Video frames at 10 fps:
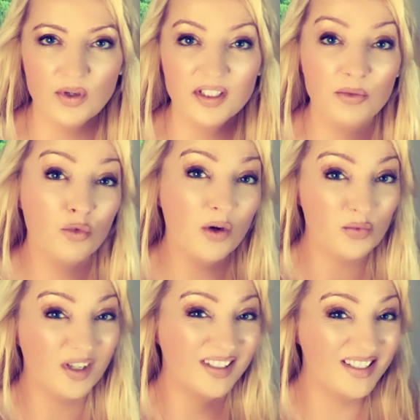des mois,
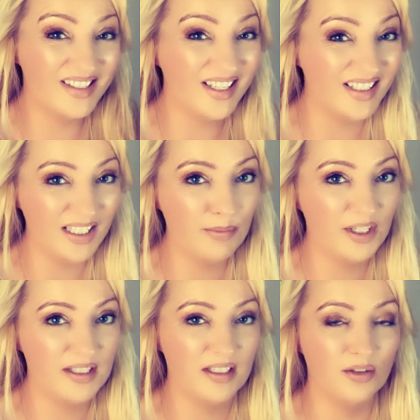voire des années
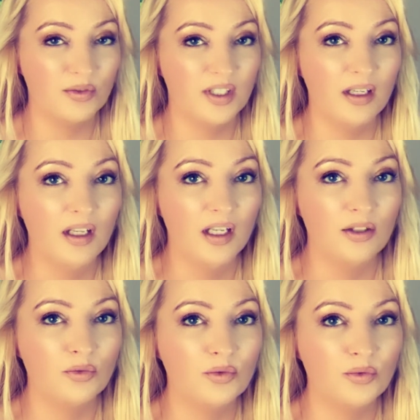précédentes. Hein.
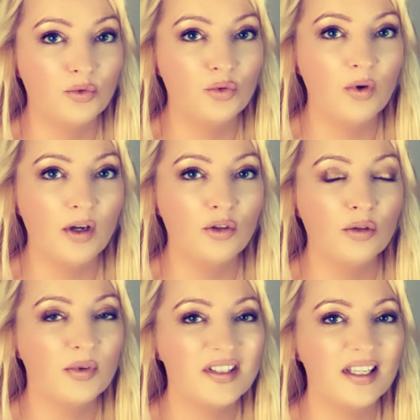Donc euh, de quoi
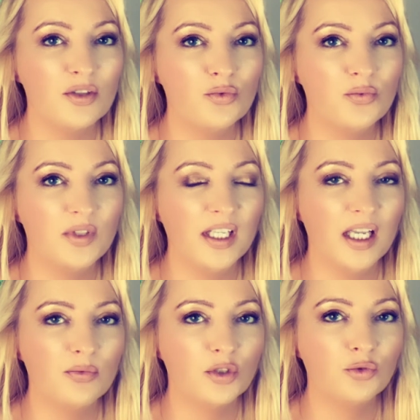commencer à souffler
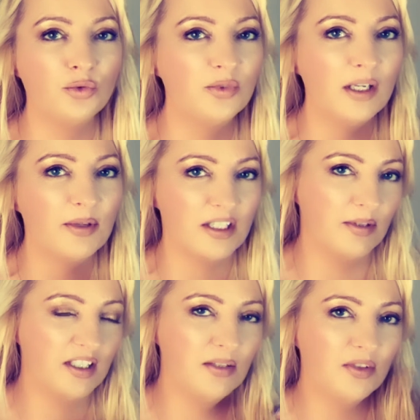et avoir de nouvelles
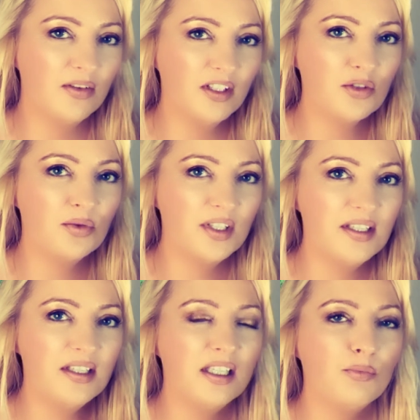perspectives d'avenir se
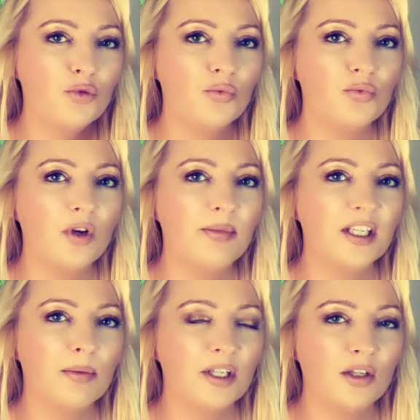dessiner pour vous, amis
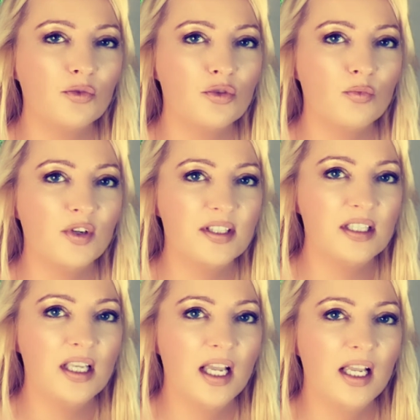Capricorne, ce
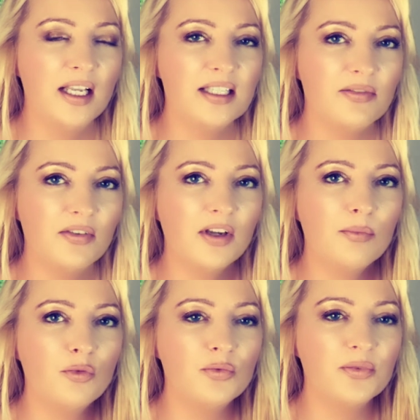mois-ci. Ça va
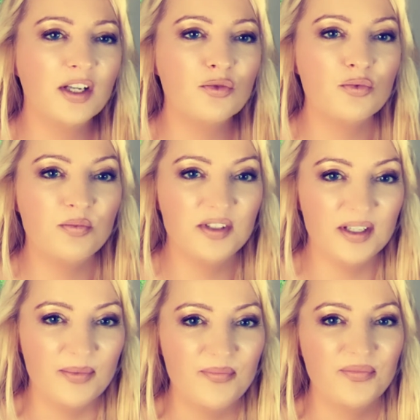vraiment vous faire du bien.